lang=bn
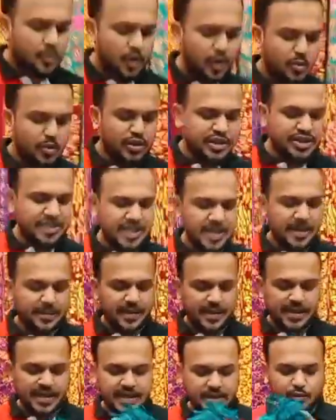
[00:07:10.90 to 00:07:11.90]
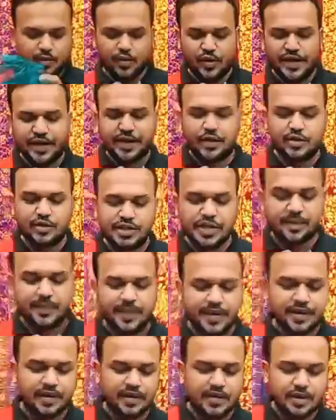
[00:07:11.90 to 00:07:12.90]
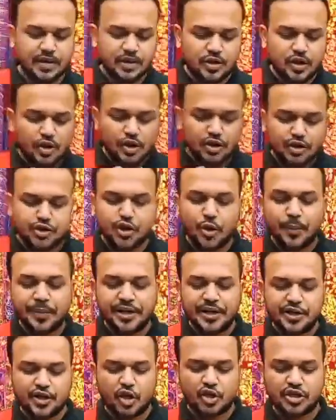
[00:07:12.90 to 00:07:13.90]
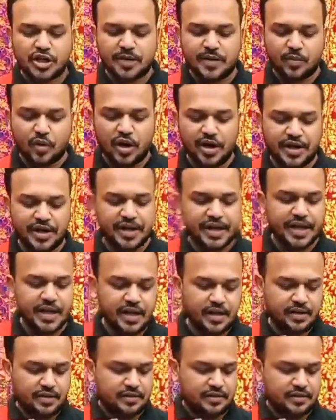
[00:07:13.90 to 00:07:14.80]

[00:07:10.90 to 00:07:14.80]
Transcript: পরবর্তী যেটা আমরা দেখাবো এটা হচ্ছে আপনার চমকি শর্ট বলে এটাকে